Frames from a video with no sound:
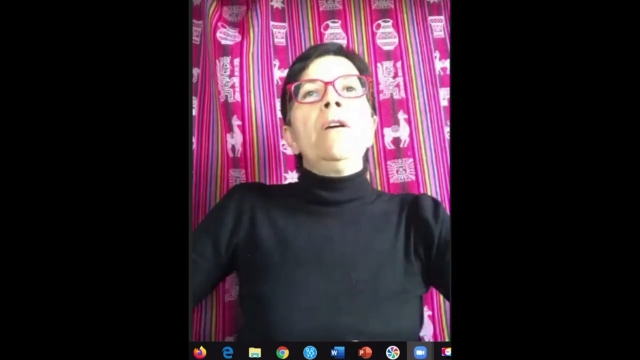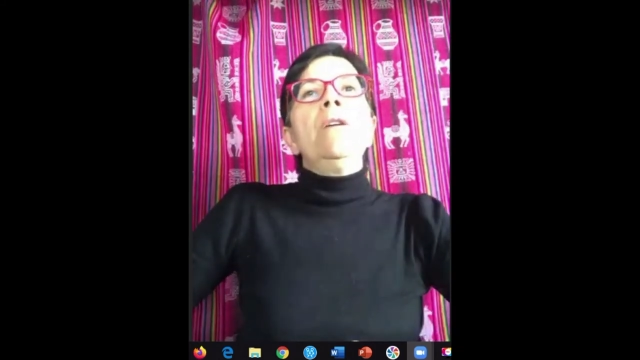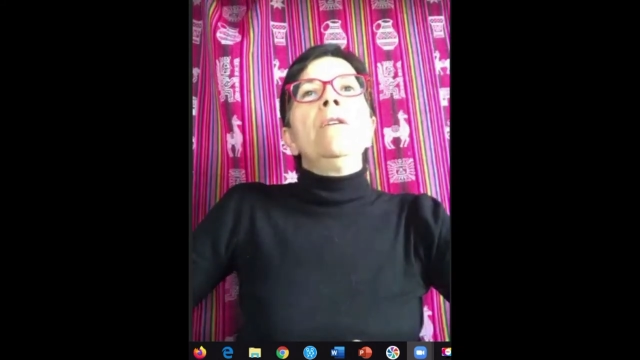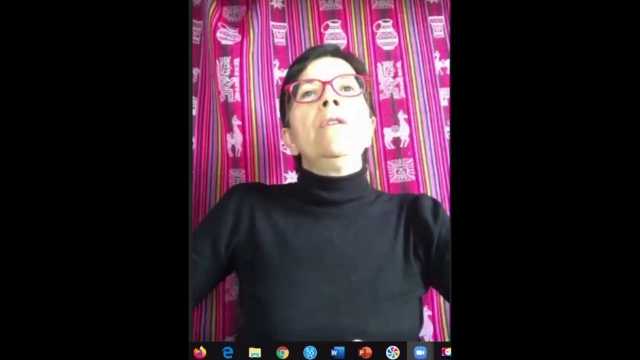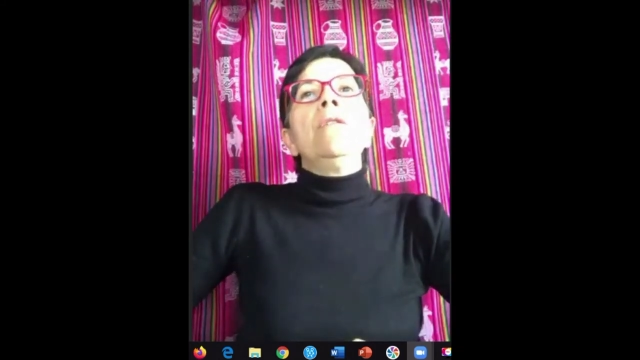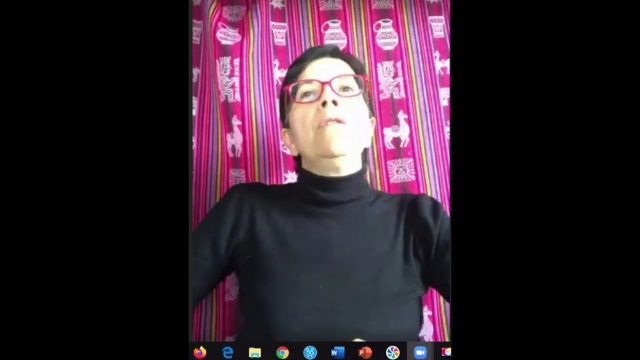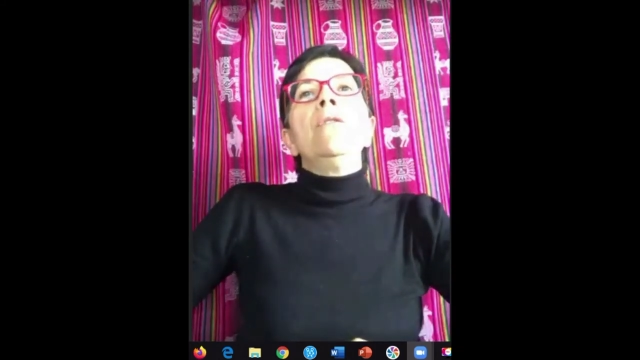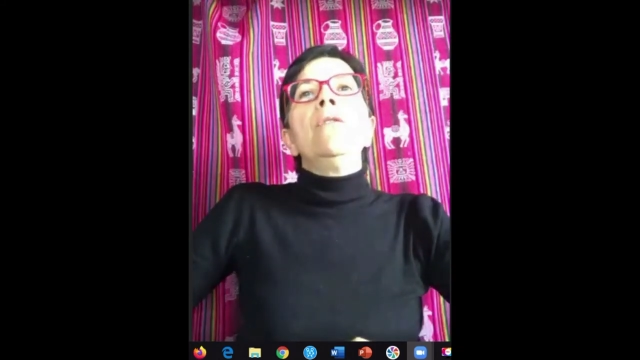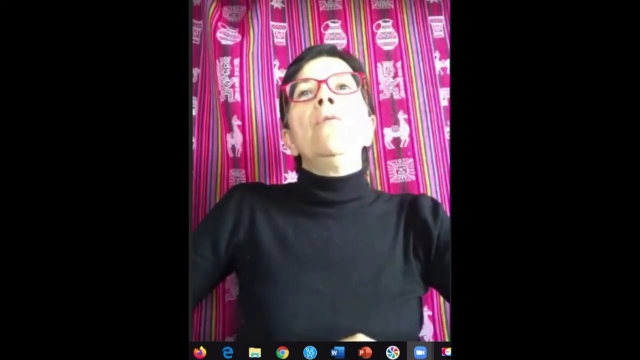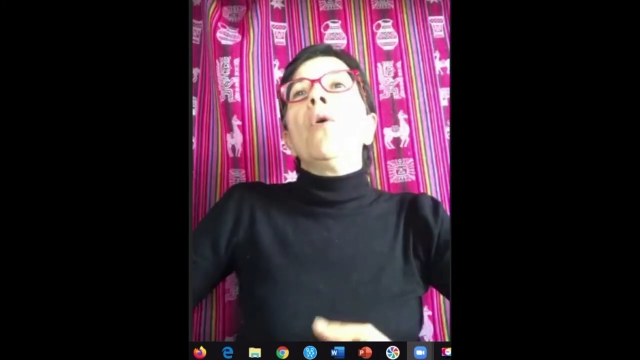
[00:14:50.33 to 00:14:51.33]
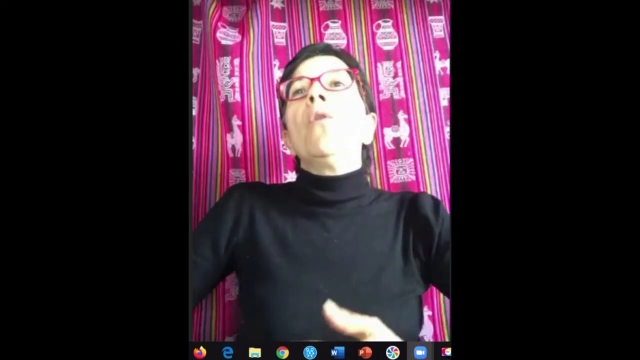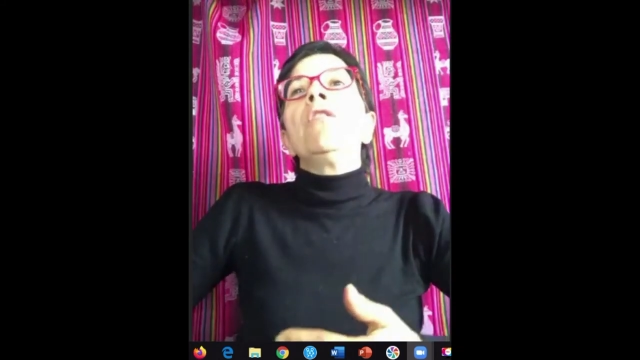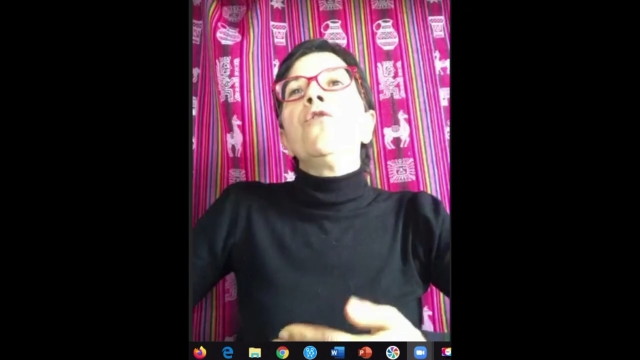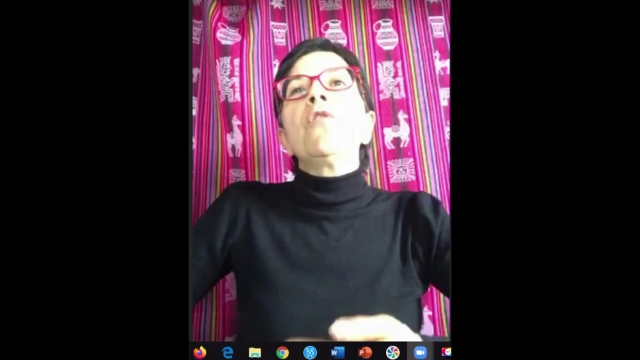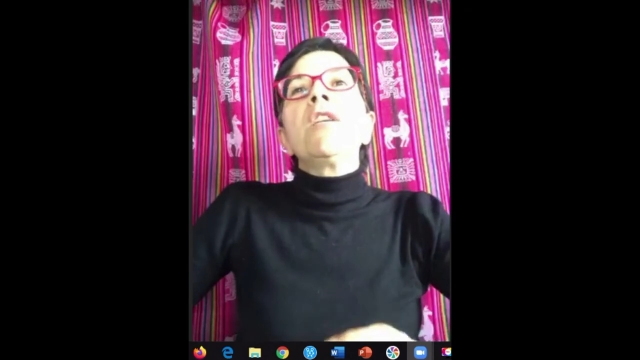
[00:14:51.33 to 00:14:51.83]
Euh, bon,
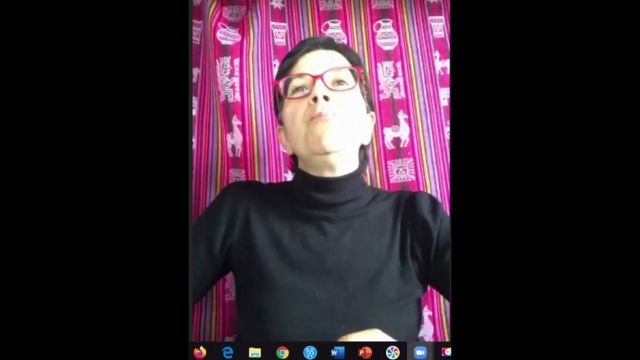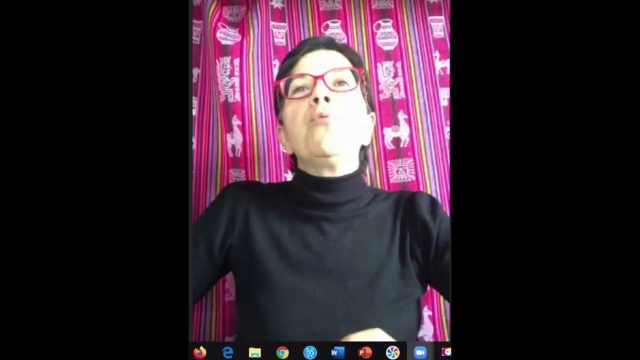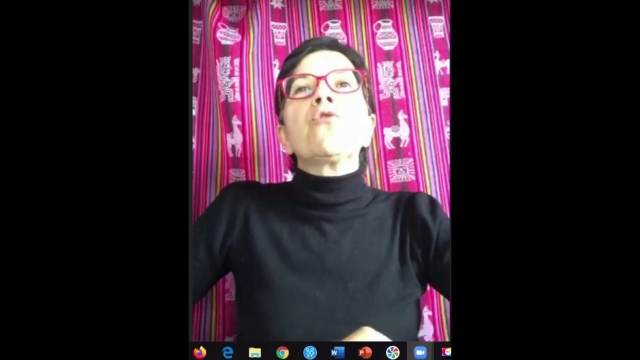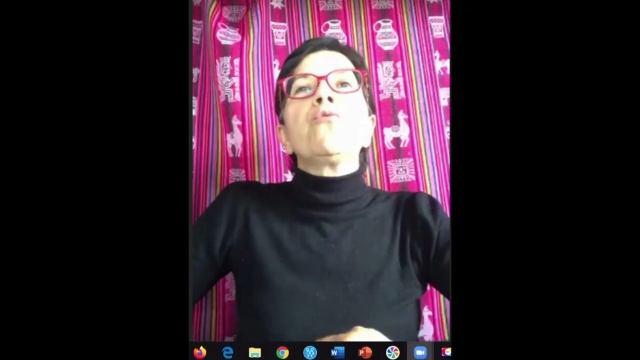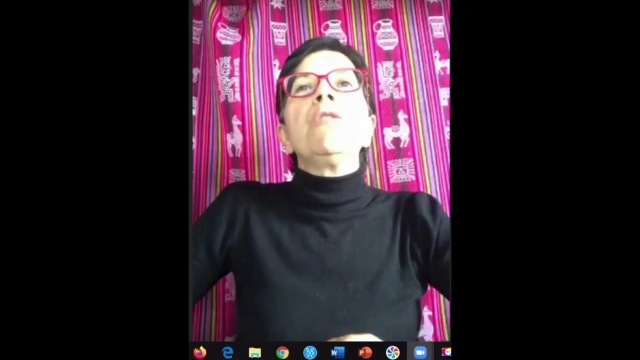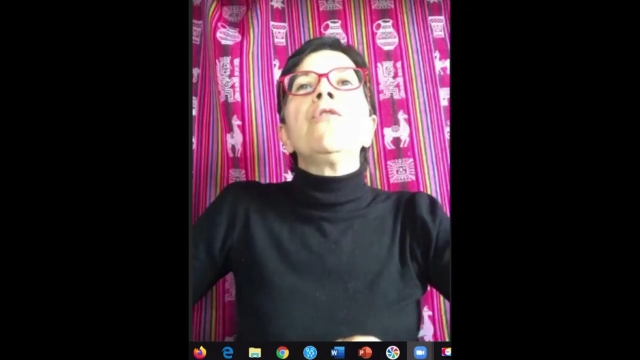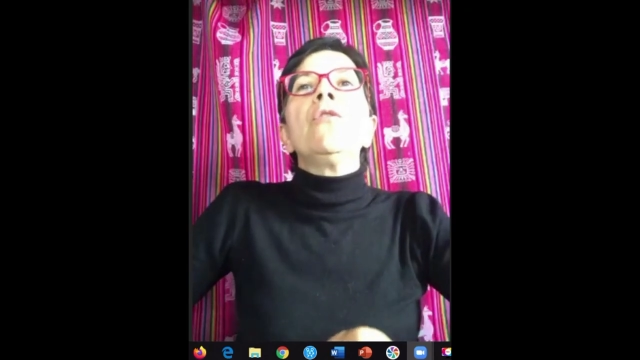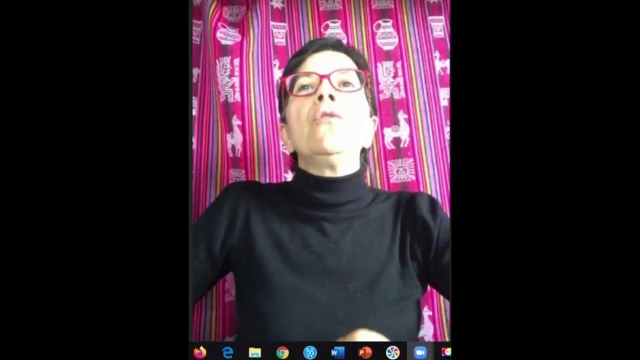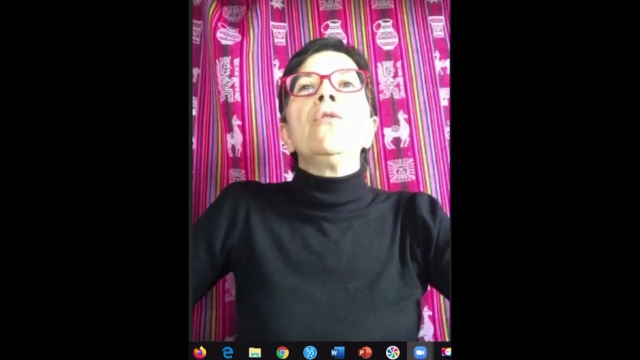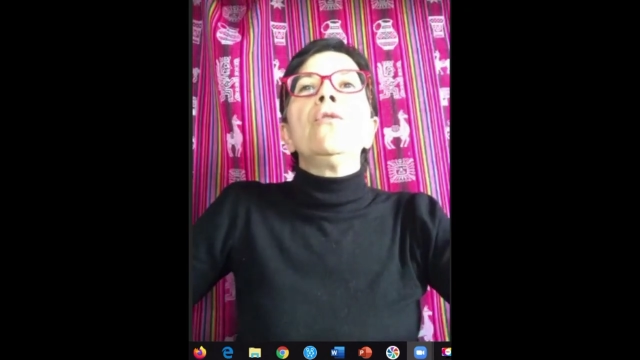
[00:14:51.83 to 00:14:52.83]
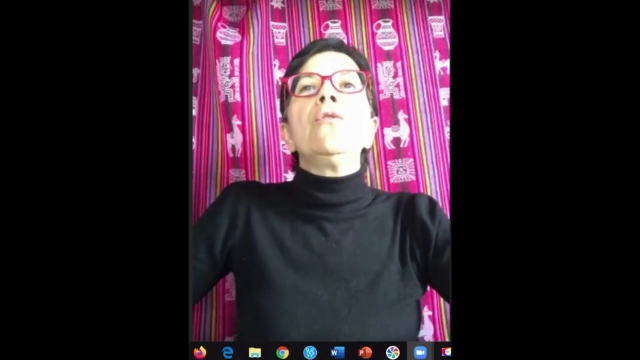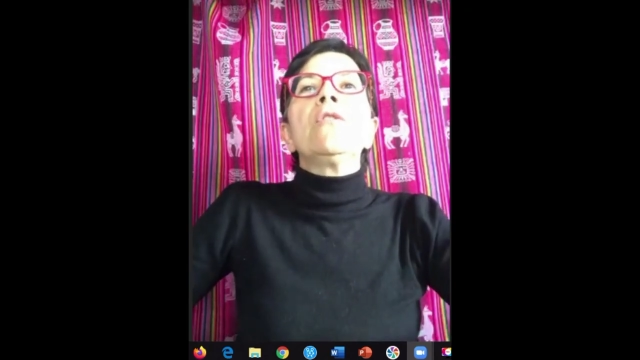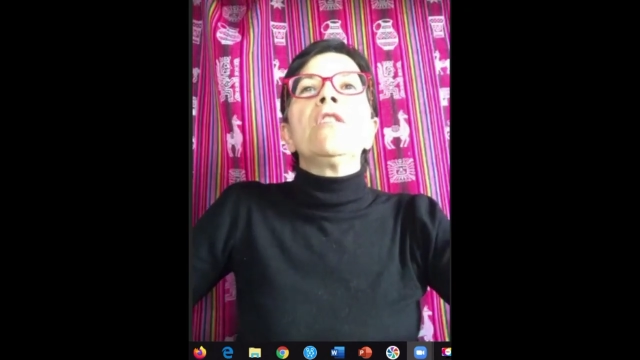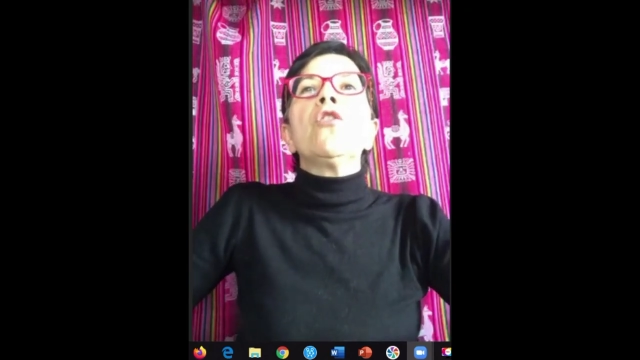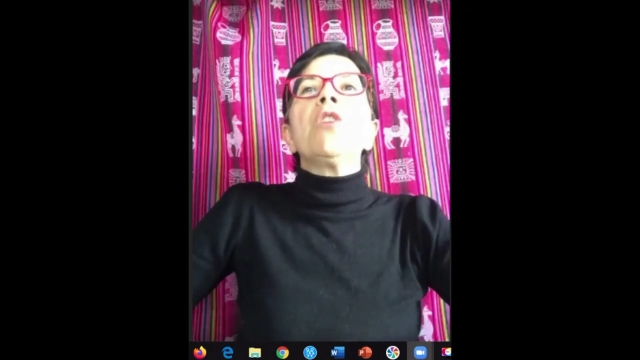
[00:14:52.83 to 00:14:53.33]
il faut qu'ils poursuivent euh,
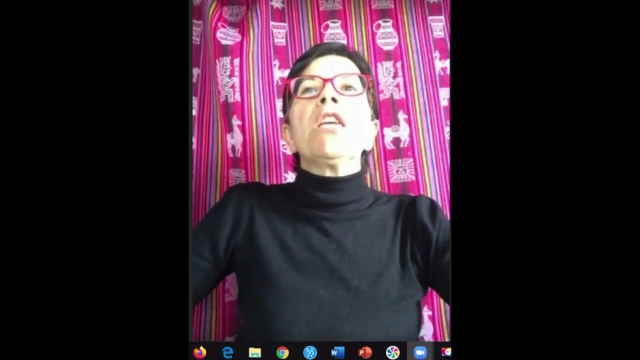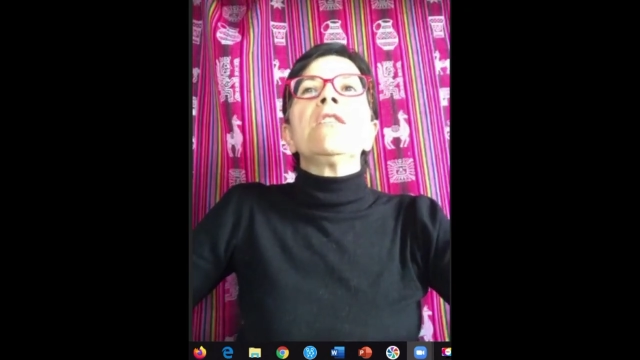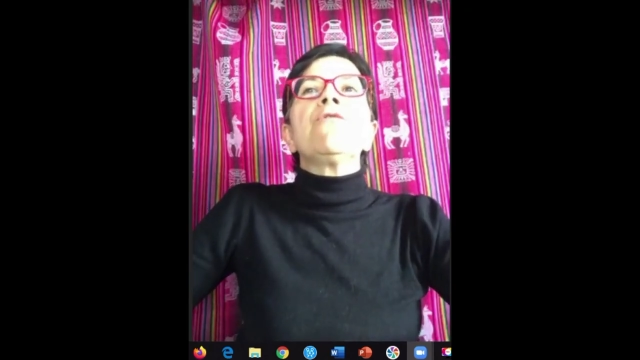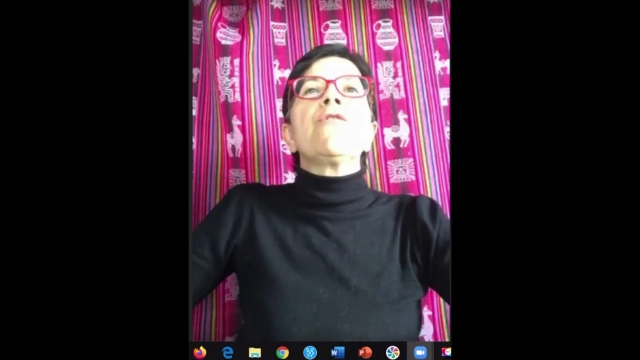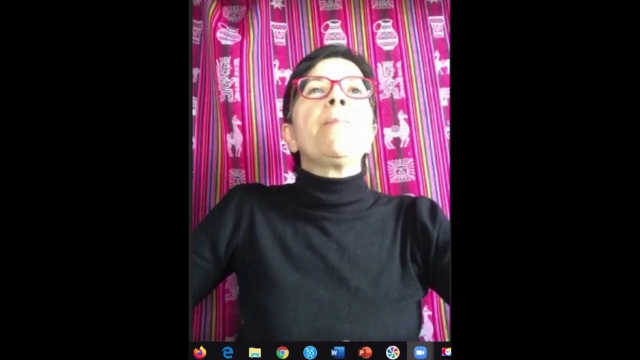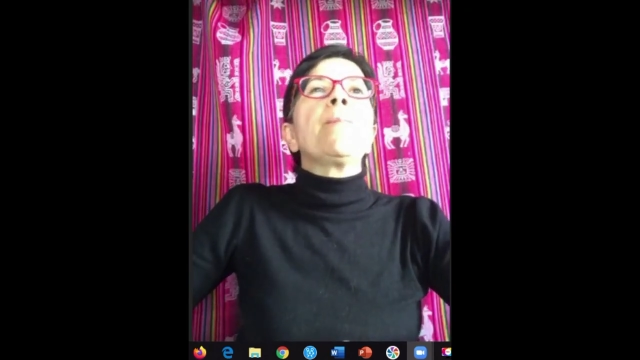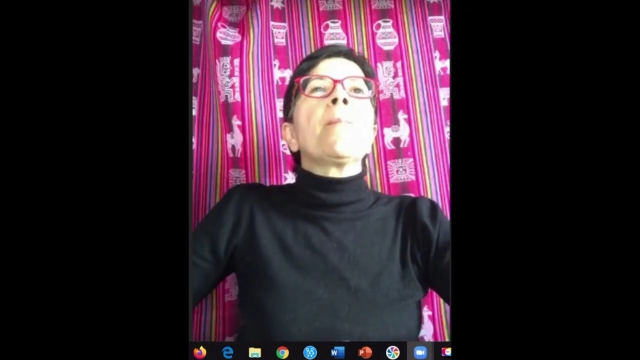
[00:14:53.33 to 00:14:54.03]
ces objectifs.